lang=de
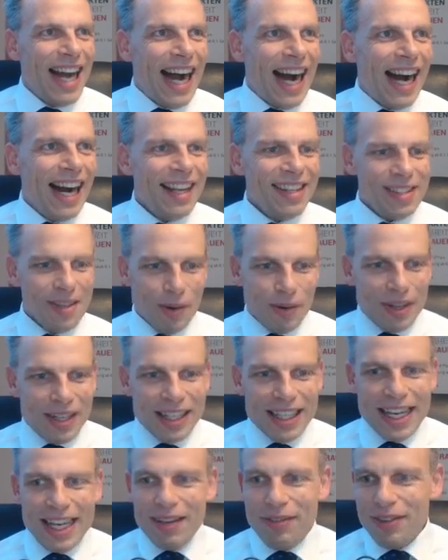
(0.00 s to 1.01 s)
Also
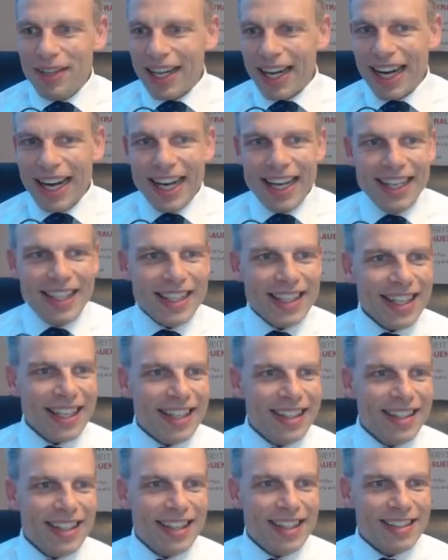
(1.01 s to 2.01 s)
gehen wir rein
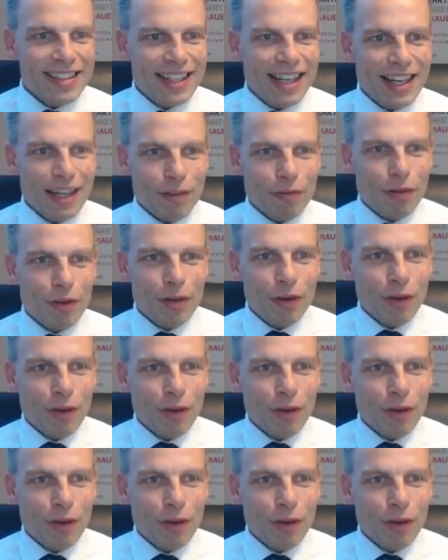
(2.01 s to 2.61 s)
in den Tag von